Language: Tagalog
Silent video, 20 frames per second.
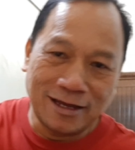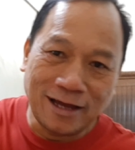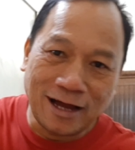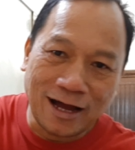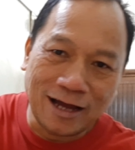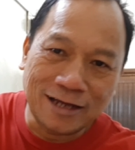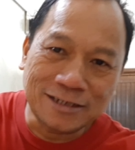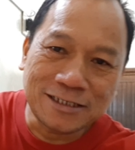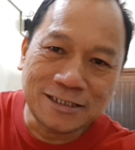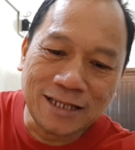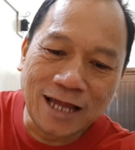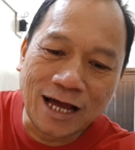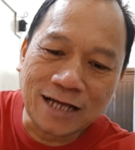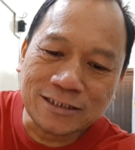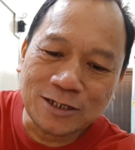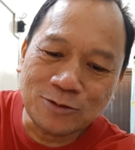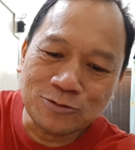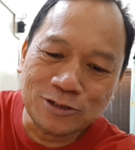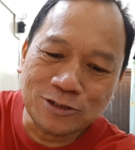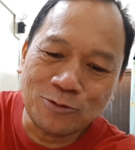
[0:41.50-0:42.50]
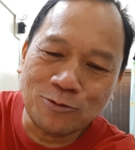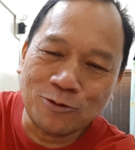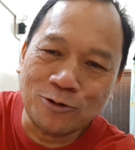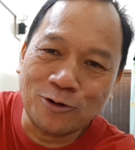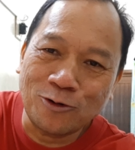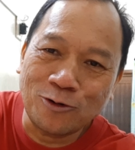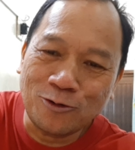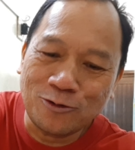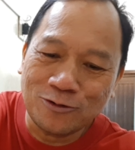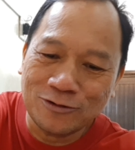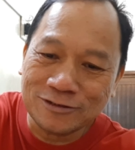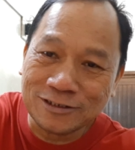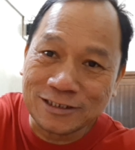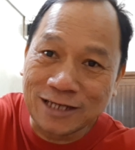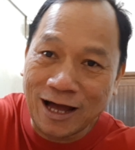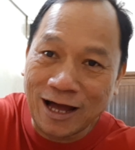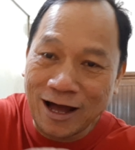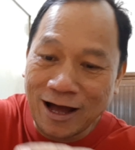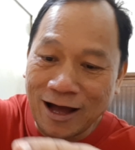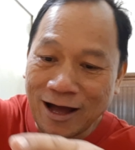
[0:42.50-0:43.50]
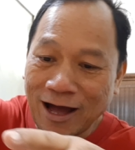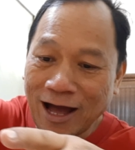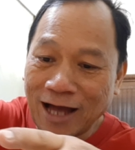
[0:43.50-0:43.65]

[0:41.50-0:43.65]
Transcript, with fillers: uh, isinasawsaw ko sa